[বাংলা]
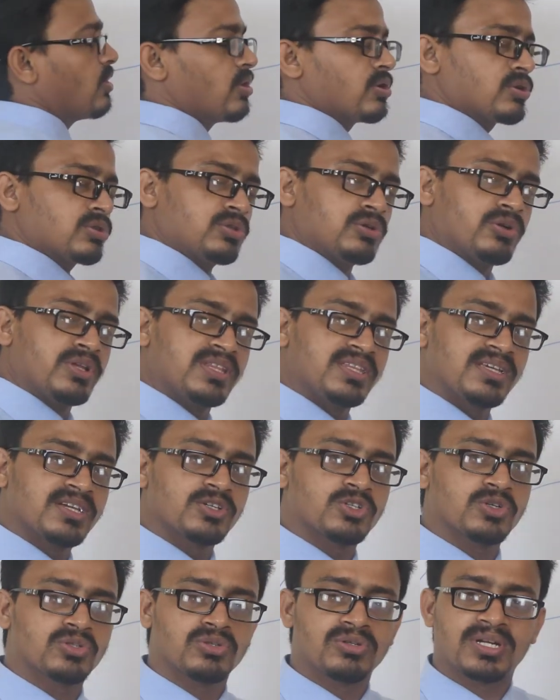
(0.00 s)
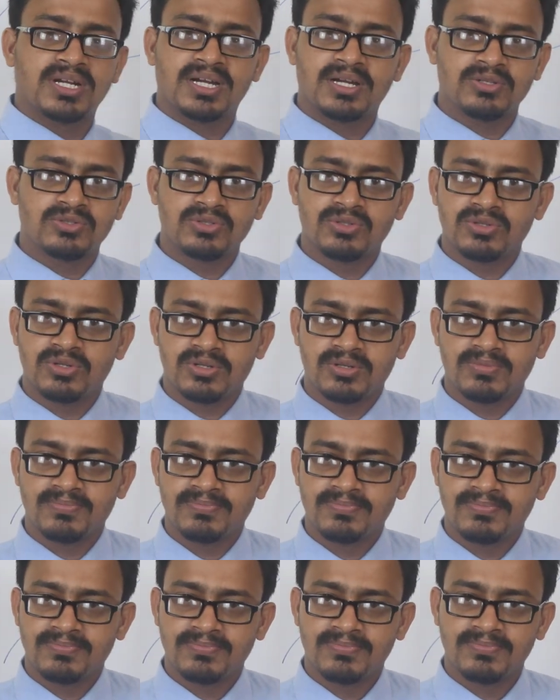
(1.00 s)
অর্থনীতিকে সচল রাখার জন্য
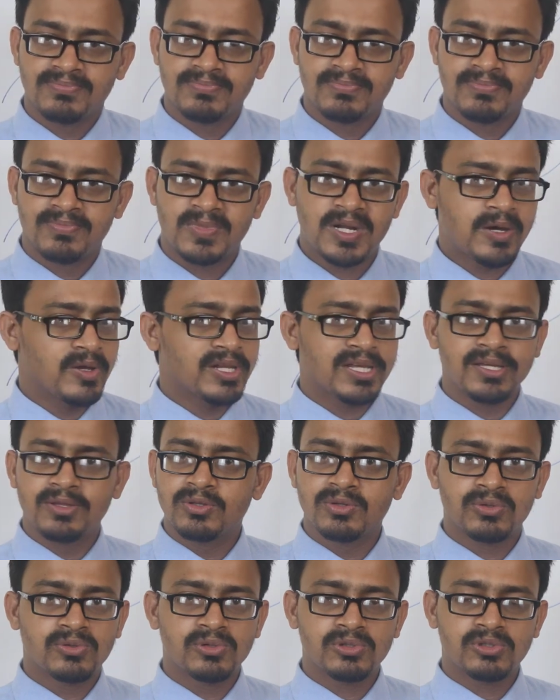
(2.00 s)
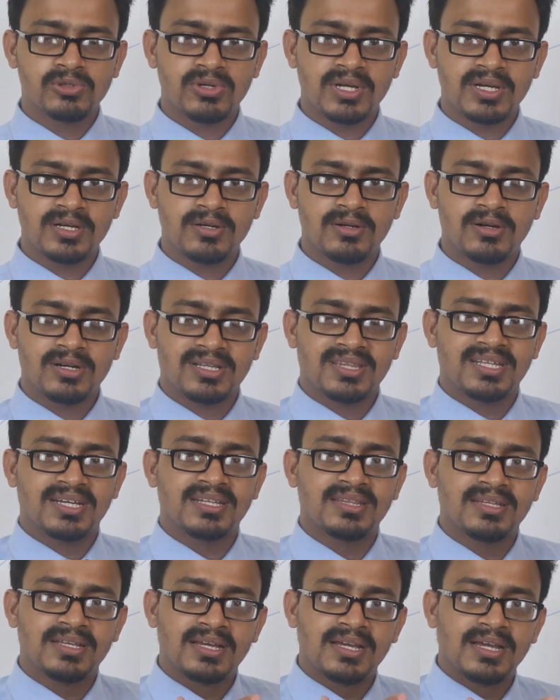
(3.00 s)
নাহলে কিন্তু খুলতো না
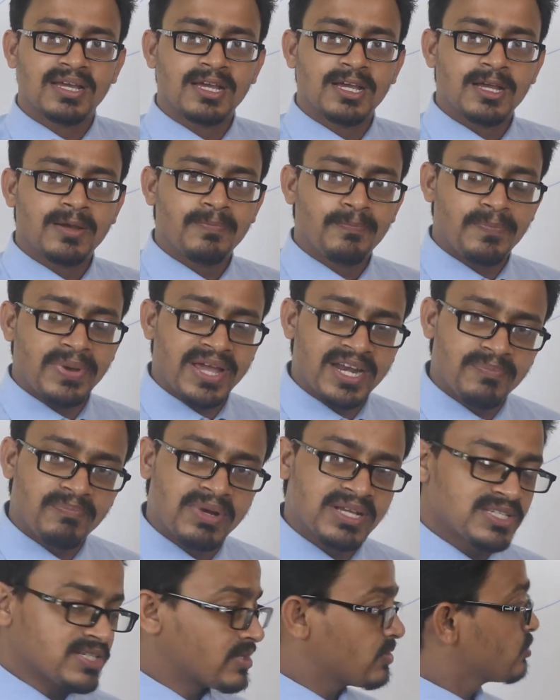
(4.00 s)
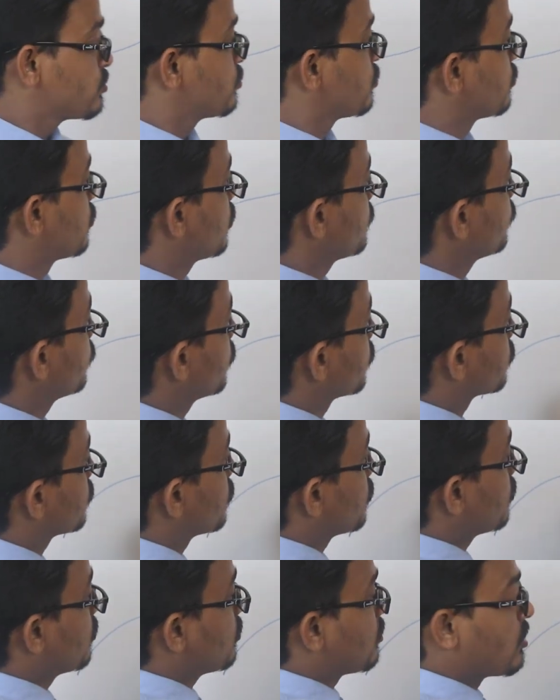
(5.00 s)
অর্থাৎ প্যাট বাঁচানোর জন্যই মূলত
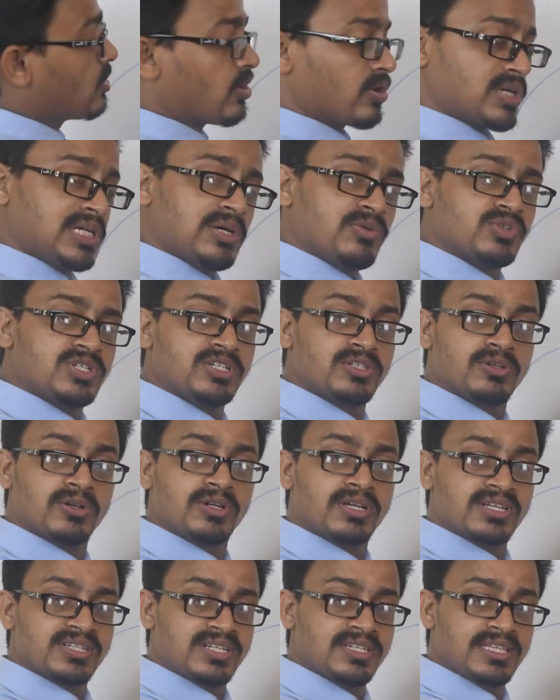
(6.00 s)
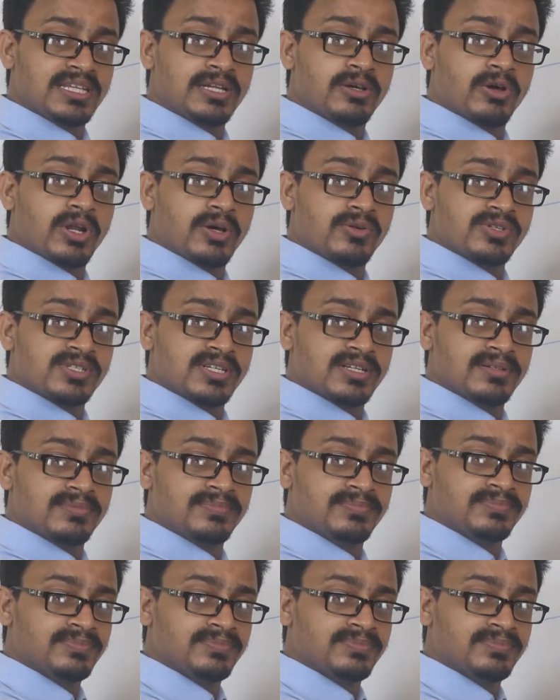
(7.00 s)
লকডাউন শিথিল শিথিল করা হয়েছে